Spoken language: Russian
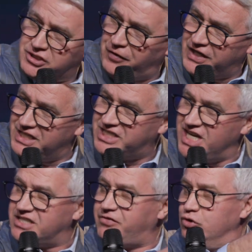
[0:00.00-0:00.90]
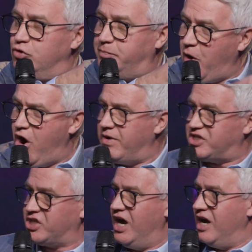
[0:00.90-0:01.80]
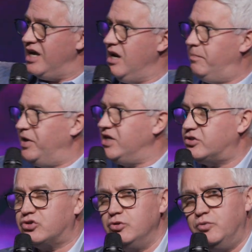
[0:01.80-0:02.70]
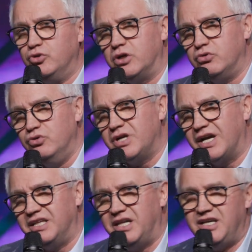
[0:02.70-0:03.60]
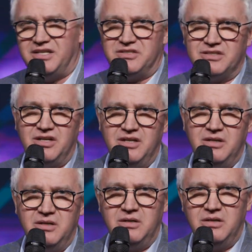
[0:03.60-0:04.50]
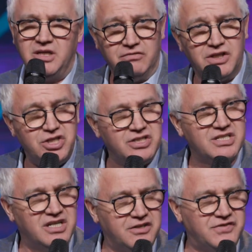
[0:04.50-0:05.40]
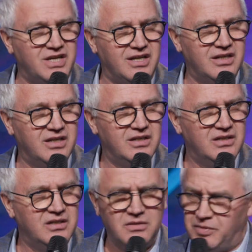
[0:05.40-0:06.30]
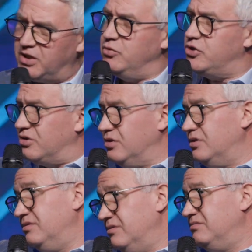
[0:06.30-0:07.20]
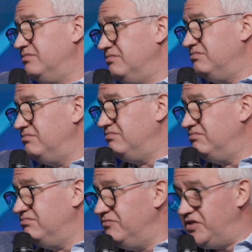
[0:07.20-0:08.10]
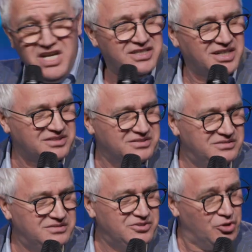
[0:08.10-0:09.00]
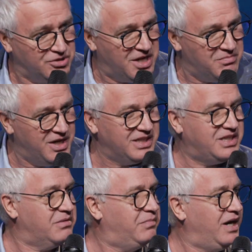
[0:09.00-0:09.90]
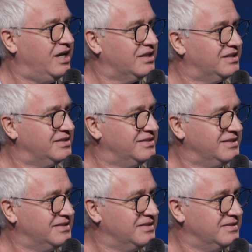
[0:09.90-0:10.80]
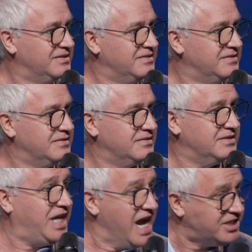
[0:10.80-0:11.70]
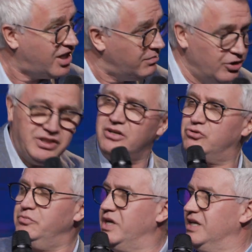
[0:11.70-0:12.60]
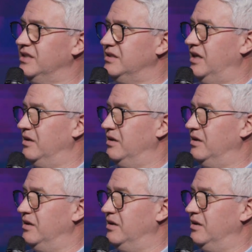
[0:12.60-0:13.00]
сверхъестественную помощь или принять судьбу такую, как она есть. И влочиться, как все. Потому что все так. Тетка моя так болела, дядька мой так умирал,